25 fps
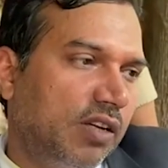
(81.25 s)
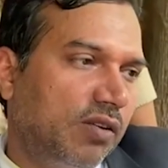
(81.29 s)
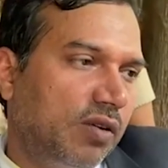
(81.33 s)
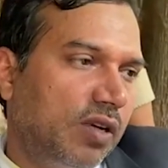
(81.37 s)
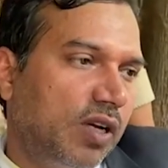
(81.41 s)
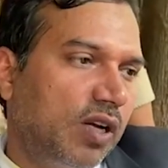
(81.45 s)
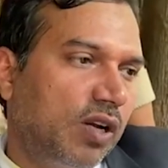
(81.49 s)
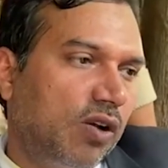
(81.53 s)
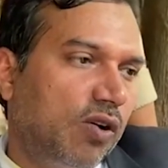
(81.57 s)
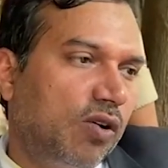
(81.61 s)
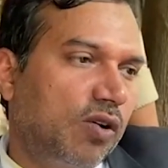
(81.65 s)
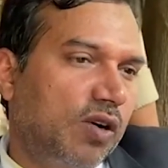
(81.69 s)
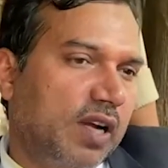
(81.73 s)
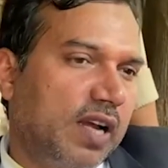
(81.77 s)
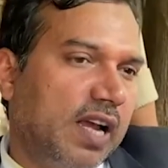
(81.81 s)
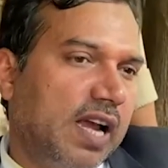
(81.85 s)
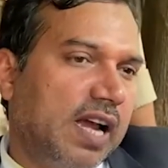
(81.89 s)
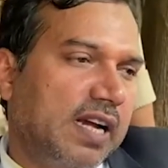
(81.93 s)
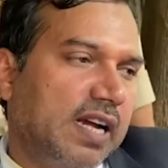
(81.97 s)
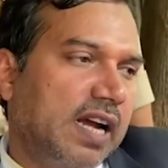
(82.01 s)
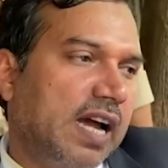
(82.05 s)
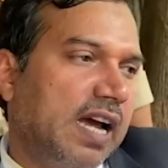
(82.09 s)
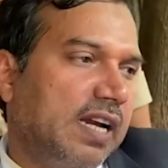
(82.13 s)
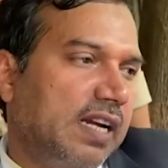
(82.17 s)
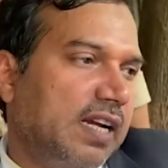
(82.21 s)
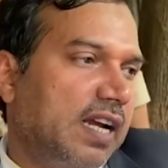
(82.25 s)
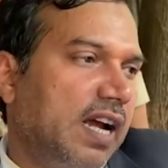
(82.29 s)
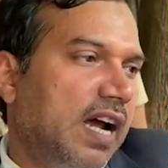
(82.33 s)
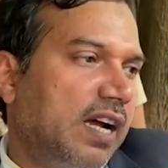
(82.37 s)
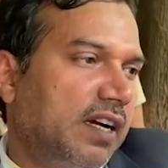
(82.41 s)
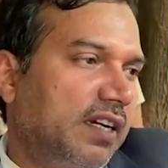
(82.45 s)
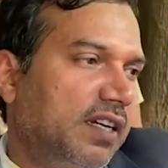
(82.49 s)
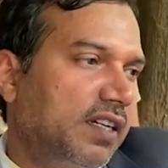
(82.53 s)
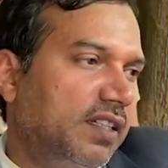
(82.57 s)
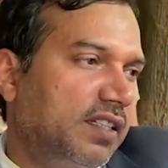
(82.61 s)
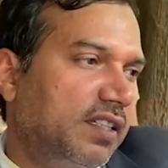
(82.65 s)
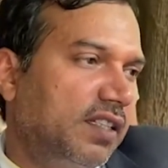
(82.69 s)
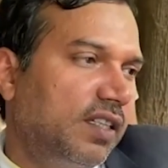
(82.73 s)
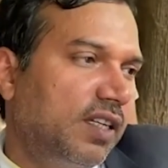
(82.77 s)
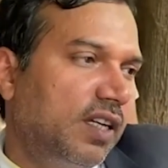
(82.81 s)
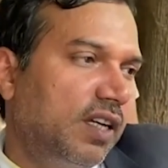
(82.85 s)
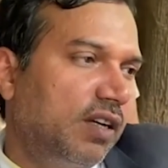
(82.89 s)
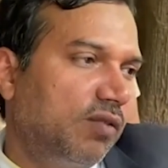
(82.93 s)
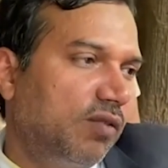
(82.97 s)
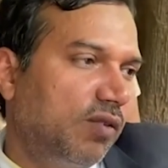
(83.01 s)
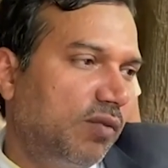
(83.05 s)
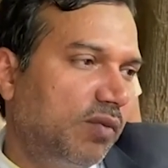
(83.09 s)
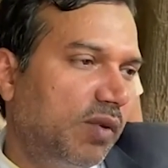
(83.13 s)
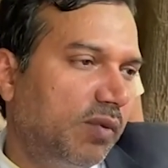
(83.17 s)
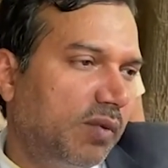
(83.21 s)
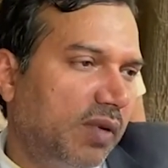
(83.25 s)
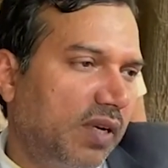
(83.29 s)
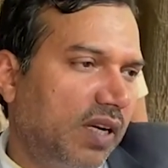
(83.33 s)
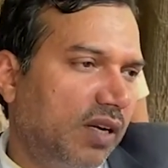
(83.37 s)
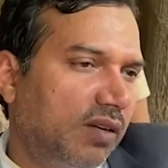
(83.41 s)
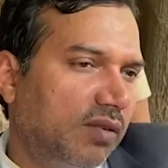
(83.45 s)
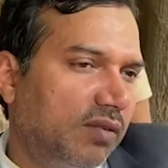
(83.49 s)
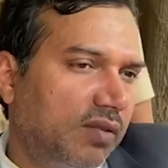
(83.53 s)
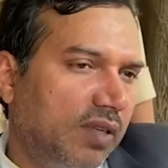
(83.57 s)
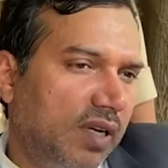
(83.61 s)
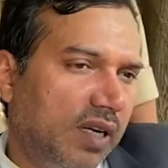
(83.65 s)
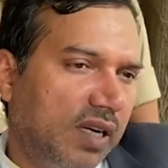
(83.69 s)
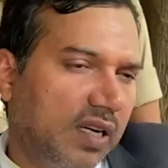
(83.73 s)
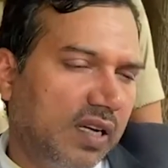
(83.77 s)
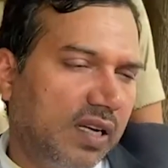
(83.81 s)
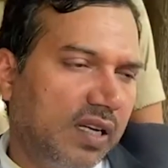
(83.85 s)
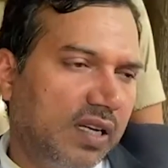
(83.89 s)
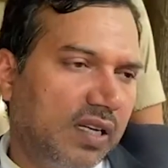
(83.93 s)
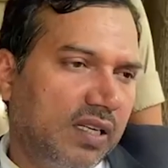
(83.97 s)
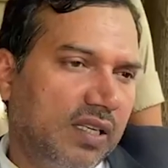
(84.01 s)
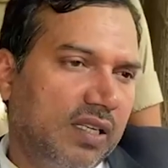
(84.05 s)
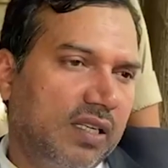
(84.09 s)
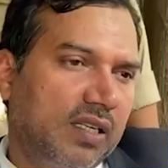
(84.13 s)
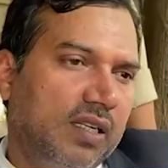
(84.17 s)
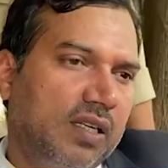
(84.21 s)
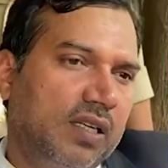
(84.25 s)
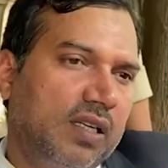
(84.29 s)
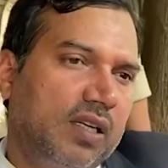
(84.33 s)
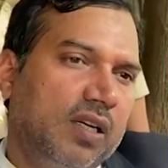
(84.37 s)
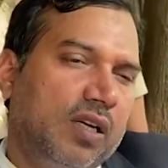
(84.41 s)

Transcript: हुए लौ के आकार का आकृति है वो भी बना हुआ है